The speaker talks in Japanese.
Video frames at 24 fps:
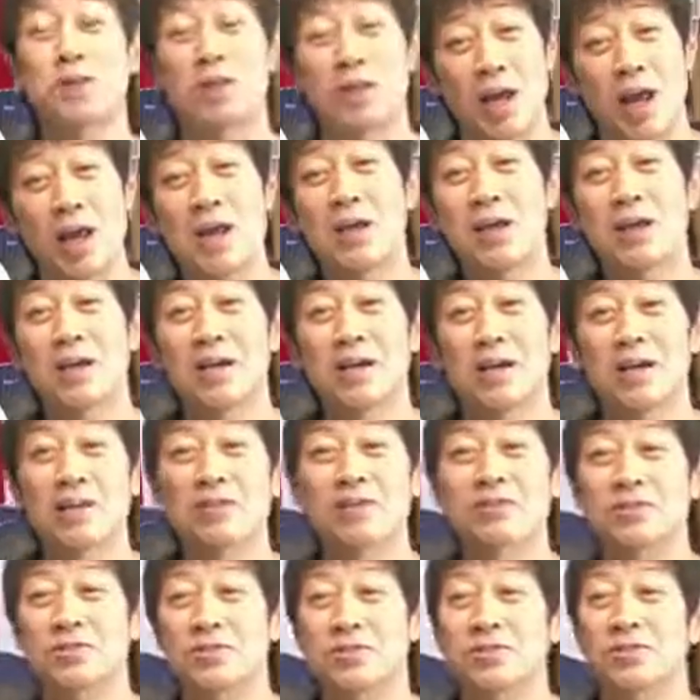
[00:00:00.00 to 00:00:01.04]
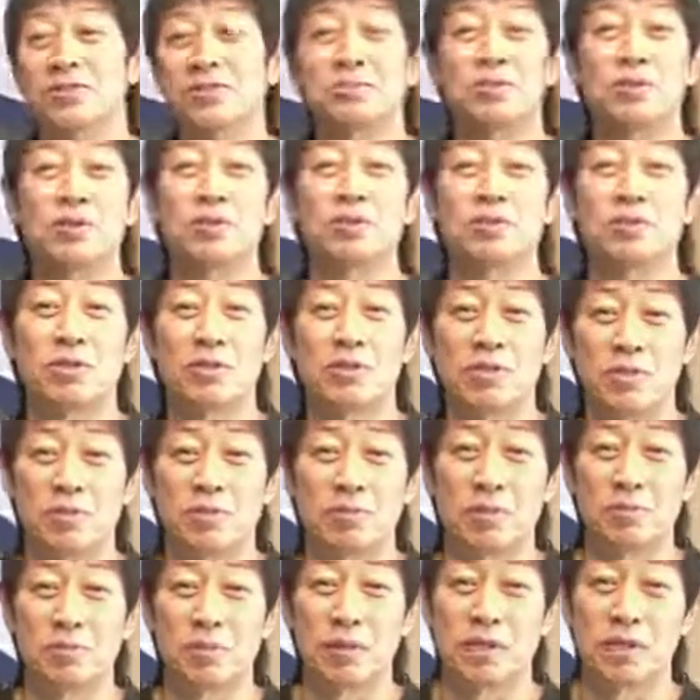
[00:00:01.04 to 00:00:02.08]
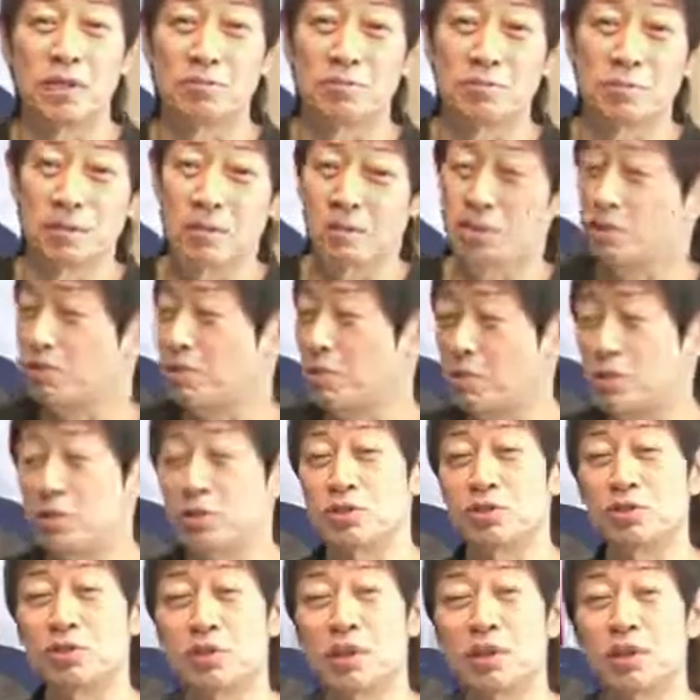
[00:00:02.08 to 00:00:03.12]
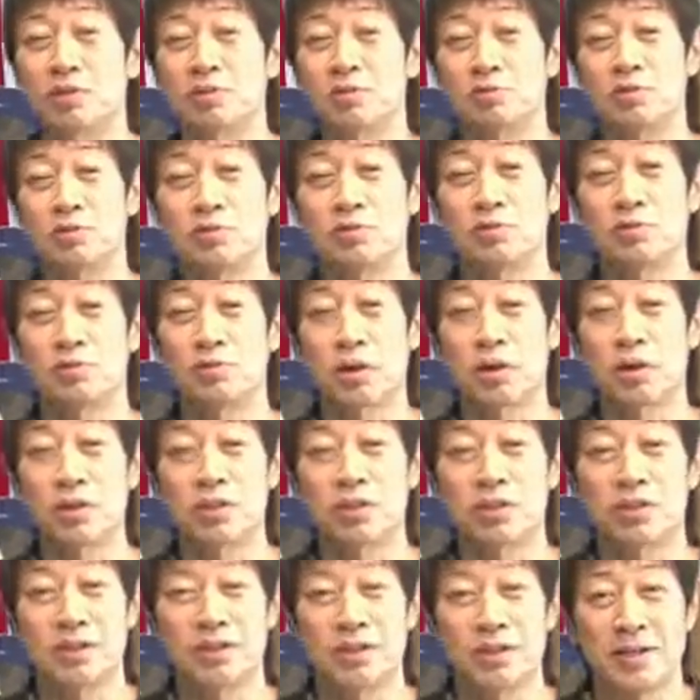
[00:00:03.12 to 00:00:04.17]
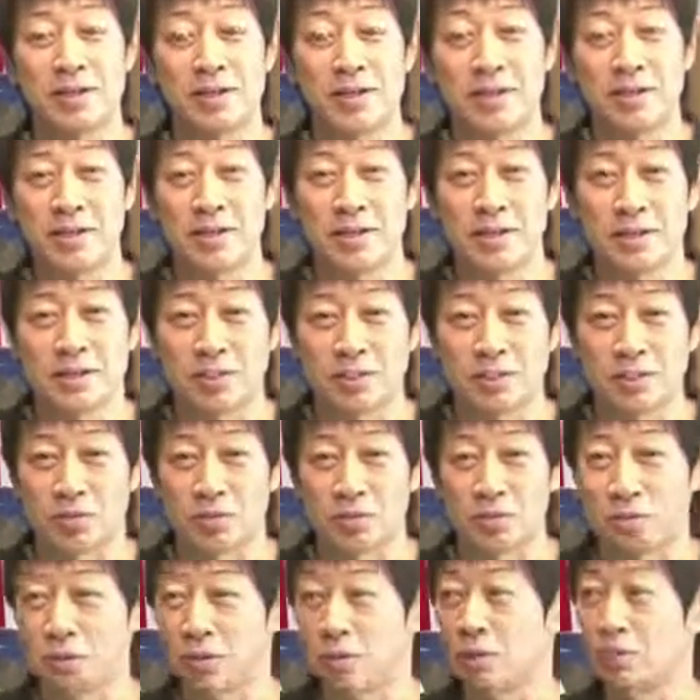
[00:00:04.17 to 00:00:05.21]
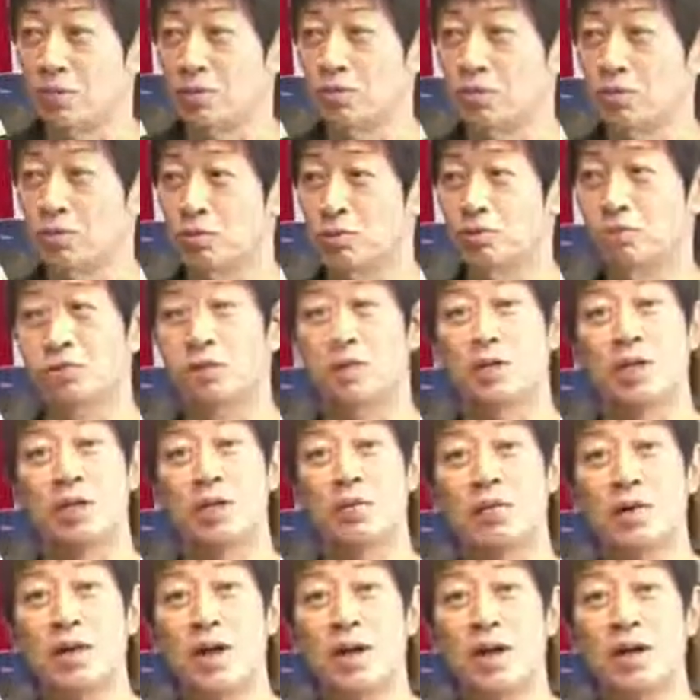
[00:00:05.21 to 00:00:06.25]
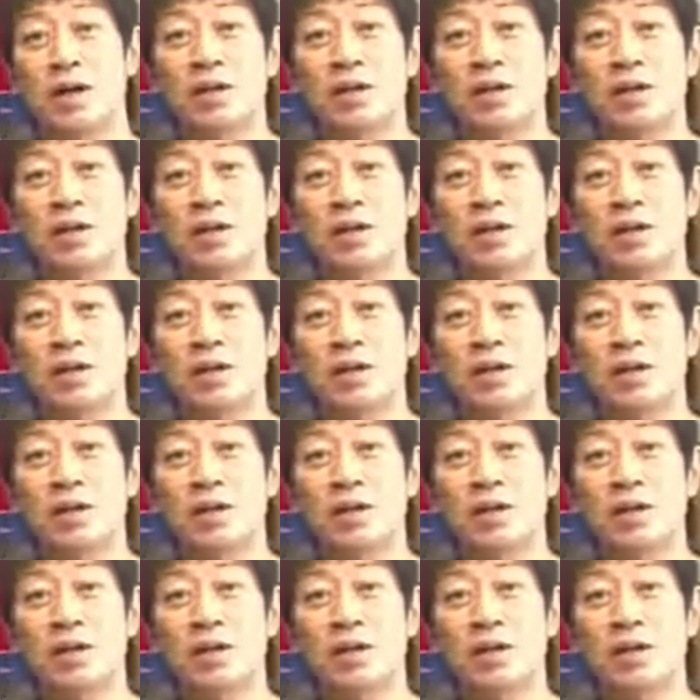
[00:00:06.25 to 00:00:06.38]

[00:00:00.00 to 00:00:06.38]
ねあの順番に撮らないとやっぱ体も参ってしまいますしね自分も明日明後日とね空手の報告会は